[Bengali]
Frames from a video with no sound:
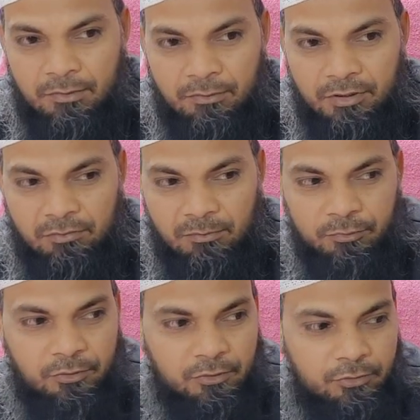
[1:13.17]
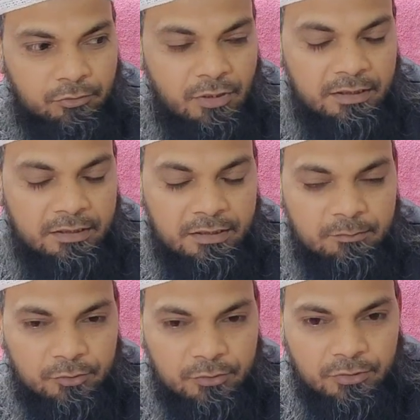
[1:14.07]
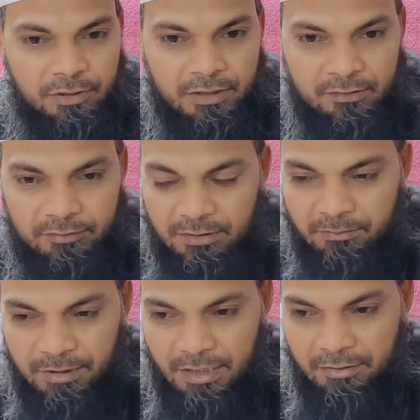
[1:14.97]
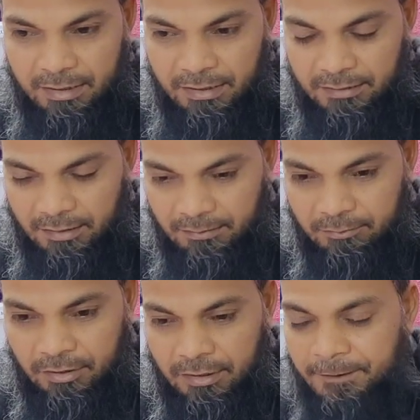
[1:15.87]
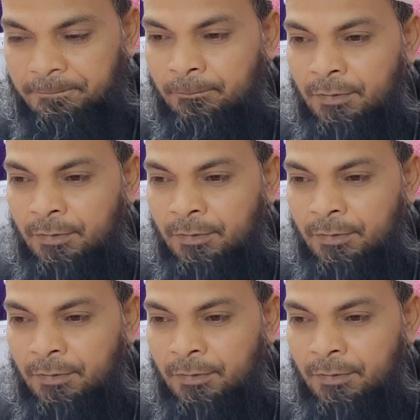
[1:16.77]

উনি সম্পূর্ণ সুগার থেকে মুক্ত হয়ে উনি বিদায় হয়ে গেলেন আলহামদুলিল্লাহ